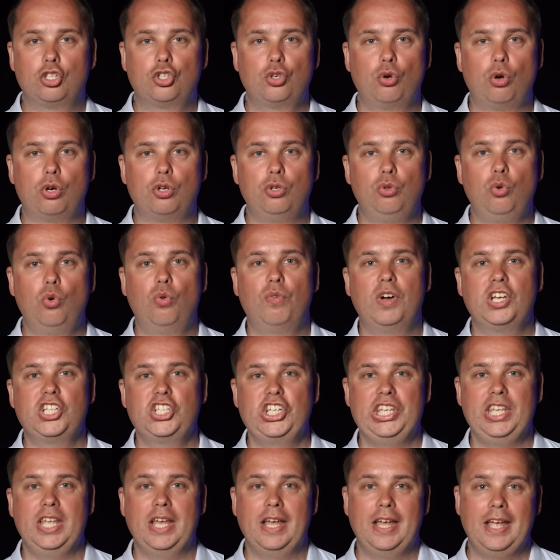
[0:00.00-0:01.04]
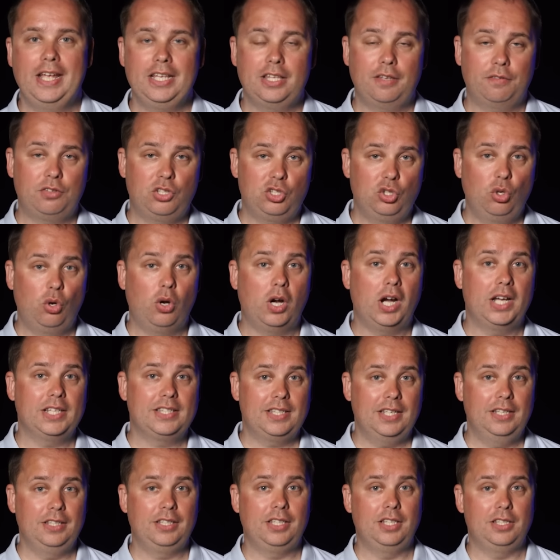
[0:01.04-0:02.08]
шок, неуважение – это все
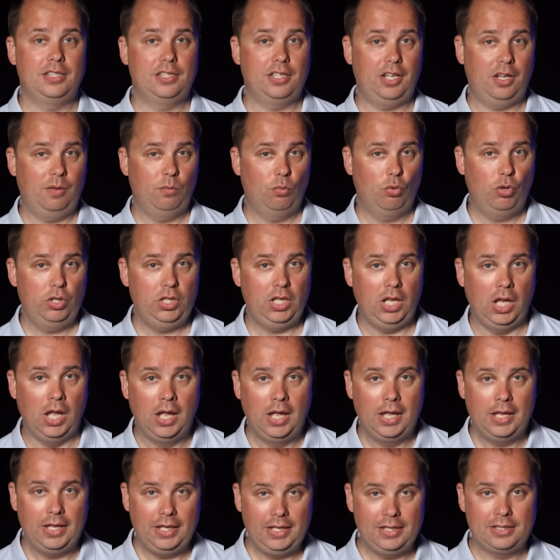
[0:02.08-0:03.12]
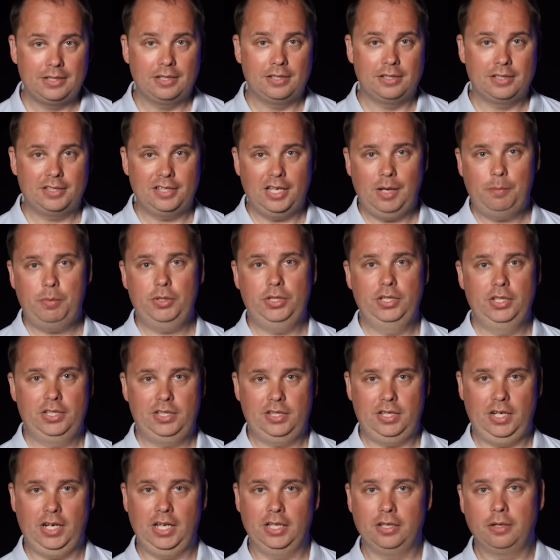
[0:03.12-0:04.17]
оценки церемонии из западных
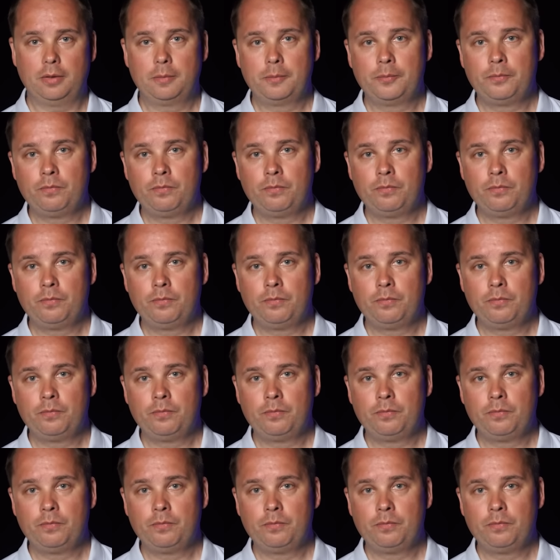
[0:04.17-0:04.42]
стран.